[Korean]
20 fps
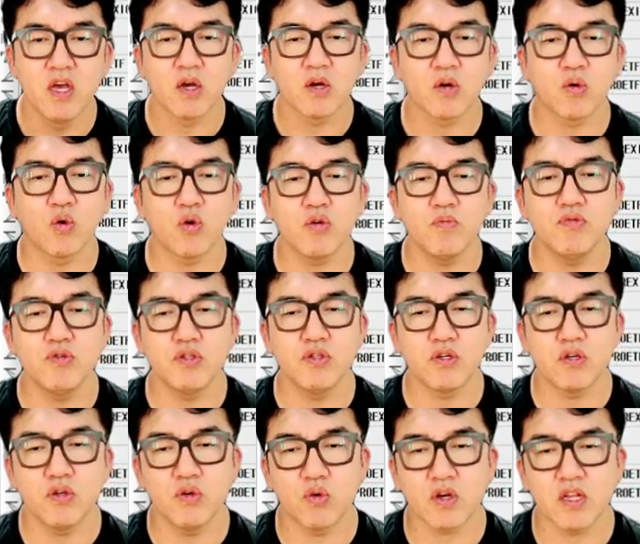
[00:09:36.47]
그런 분들은
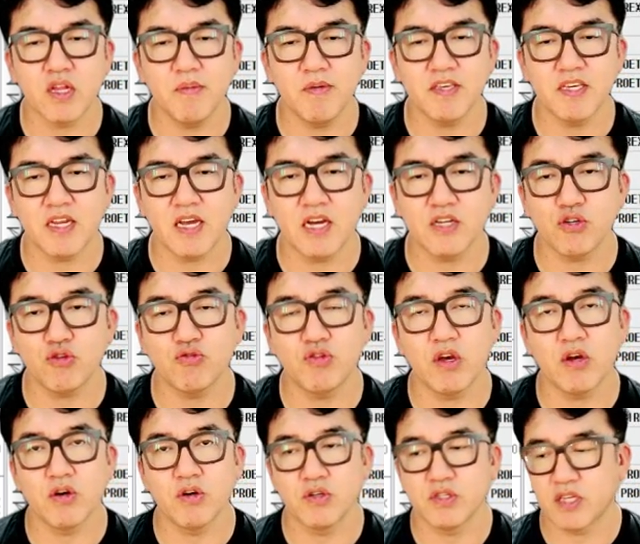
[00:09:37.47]
이렇게 세뱃자리 하셔도 돼요.
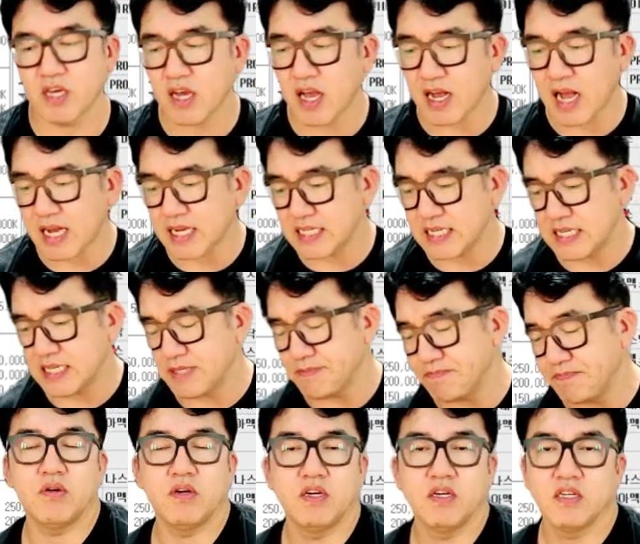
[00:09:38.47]
제가 가끔
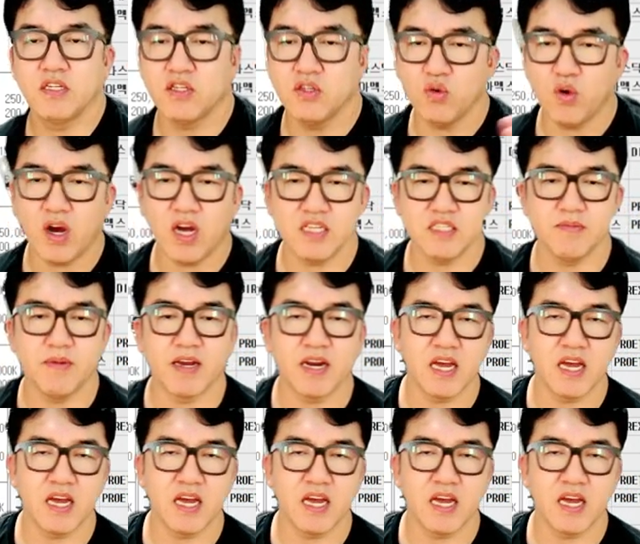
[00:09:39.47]
신용하지 마라,